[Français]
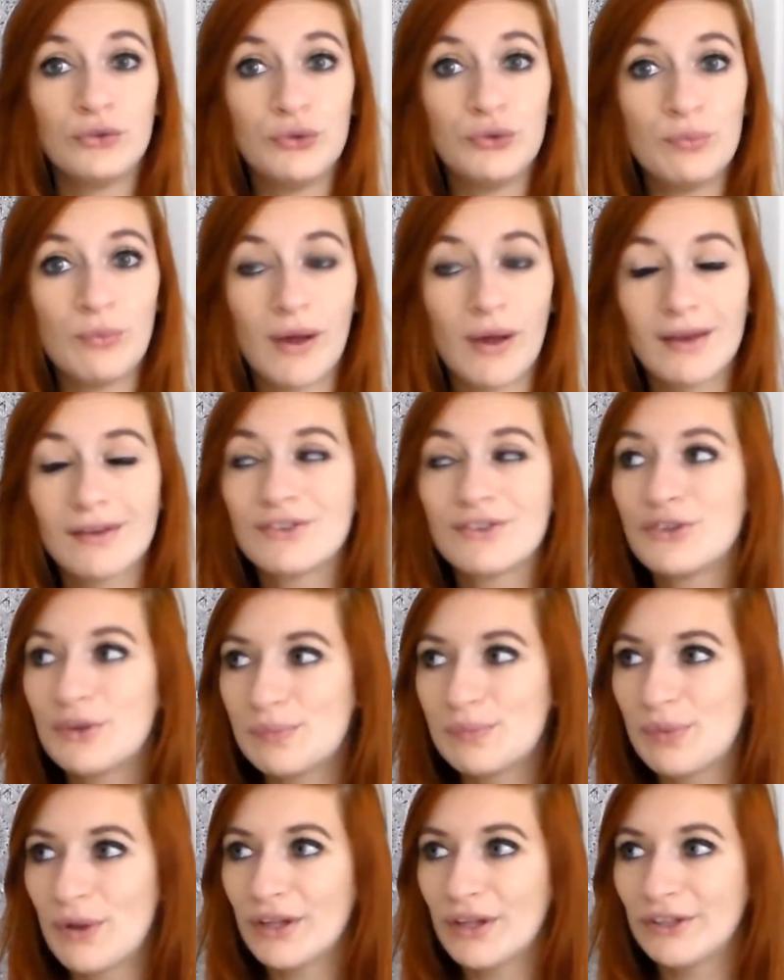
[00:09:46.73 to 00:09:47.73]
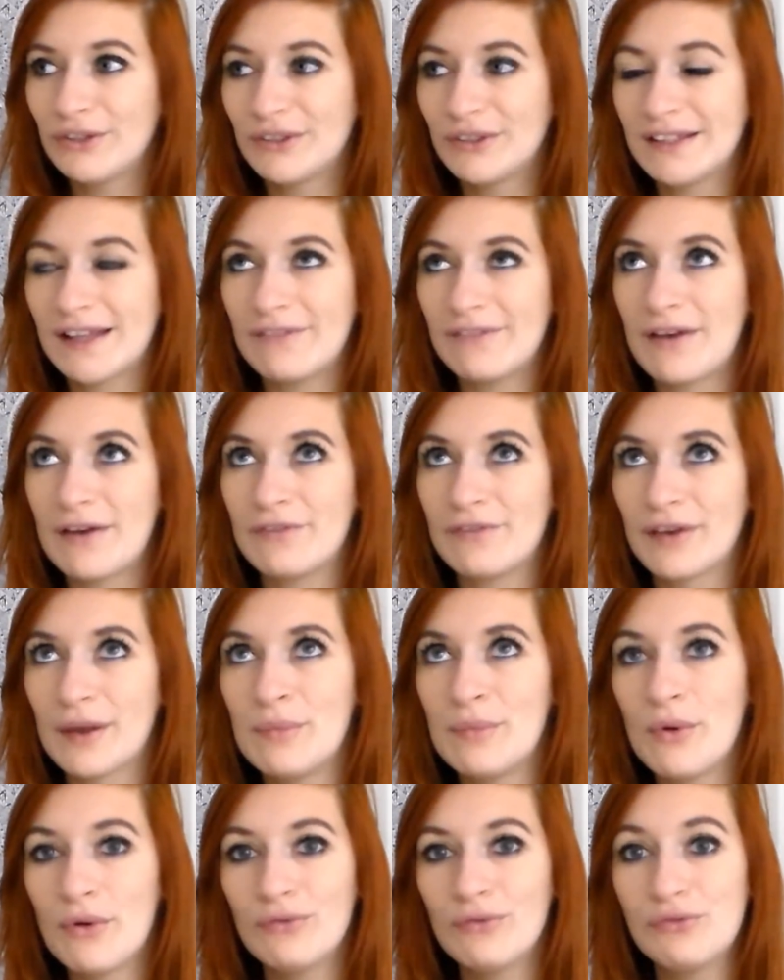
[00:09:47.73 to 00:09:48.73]
Du moins je pense que ça va
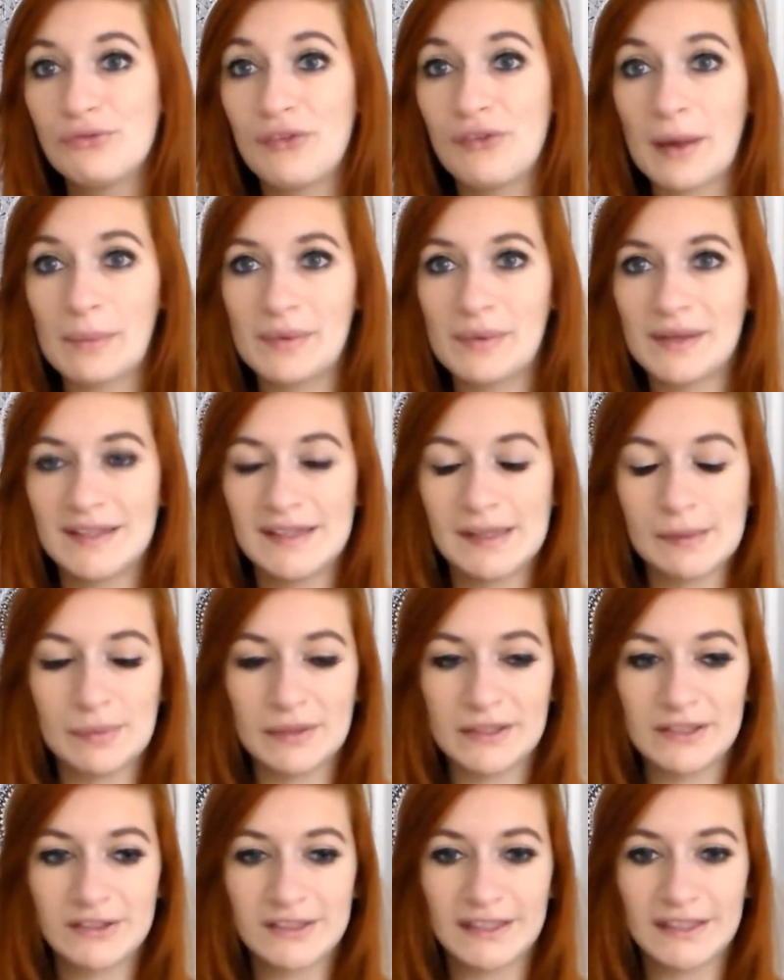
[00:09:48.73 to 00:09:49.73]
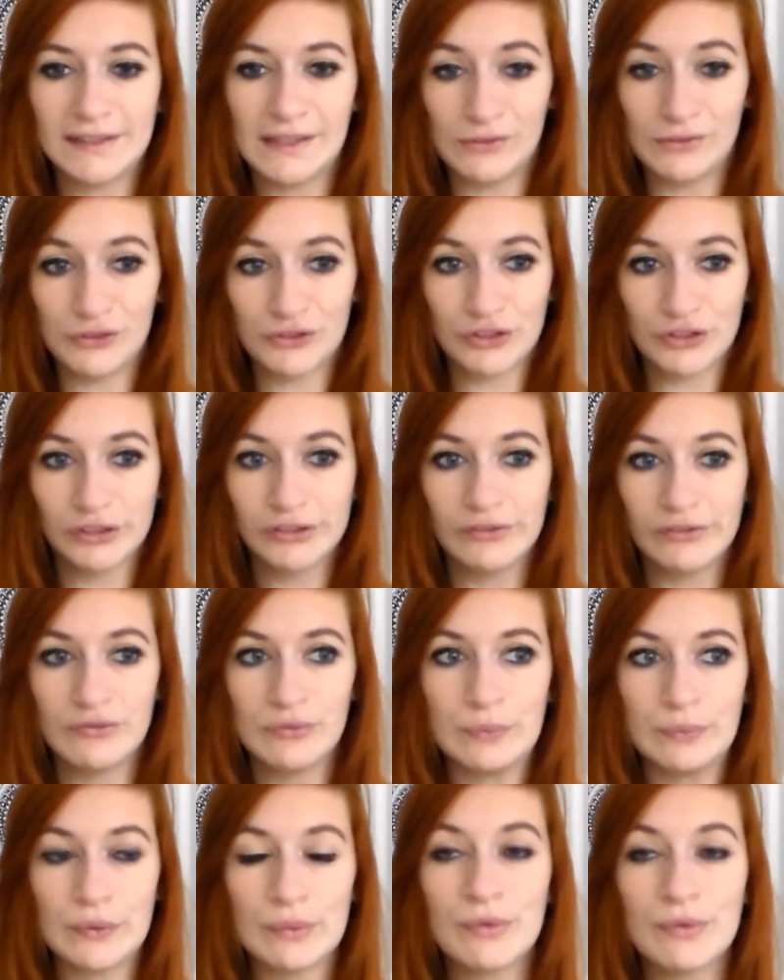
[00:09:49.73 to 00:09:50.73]
vraiment vous faire plaisir parce que c'est quelque chose que vous
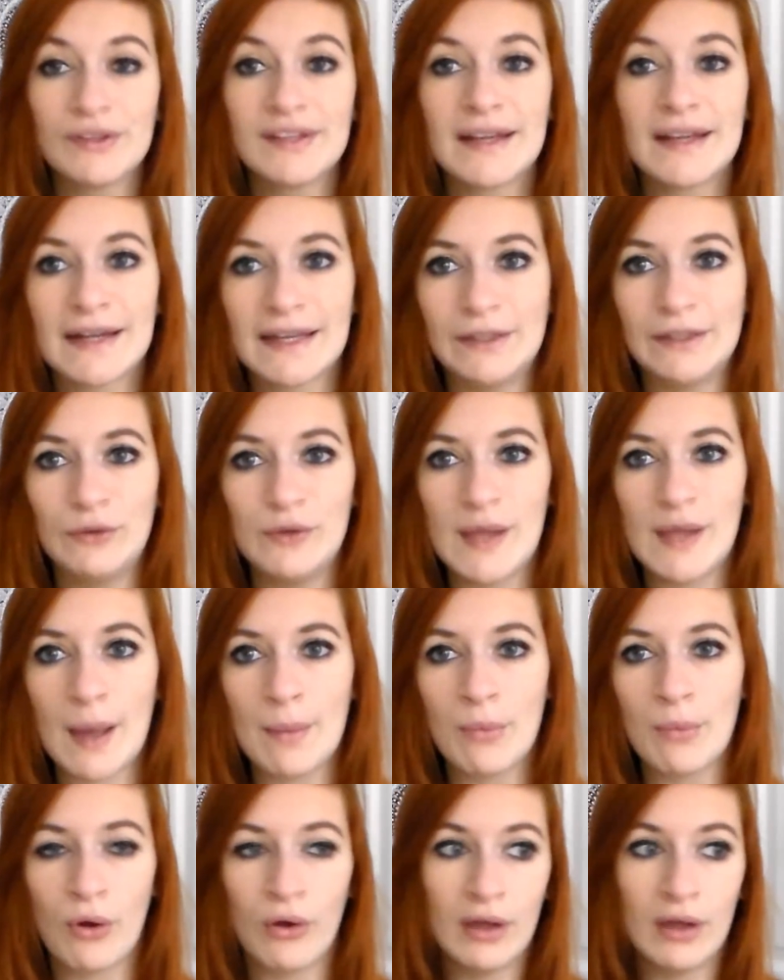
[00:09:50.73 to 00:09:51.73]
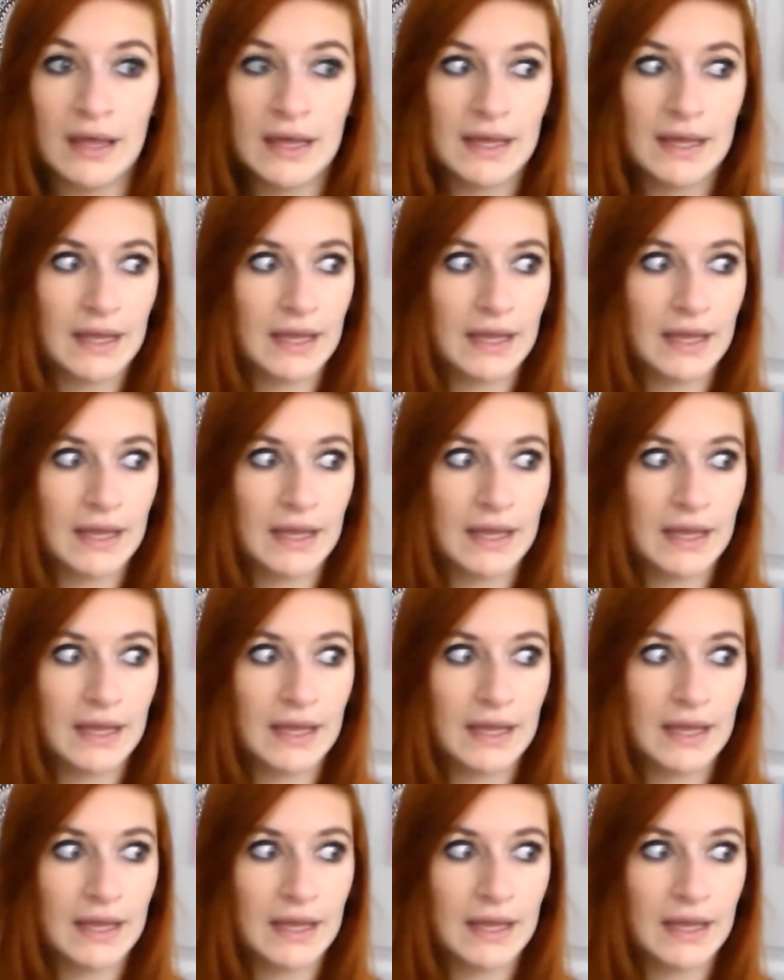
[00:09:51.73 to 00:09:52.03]
me demandez régulièrement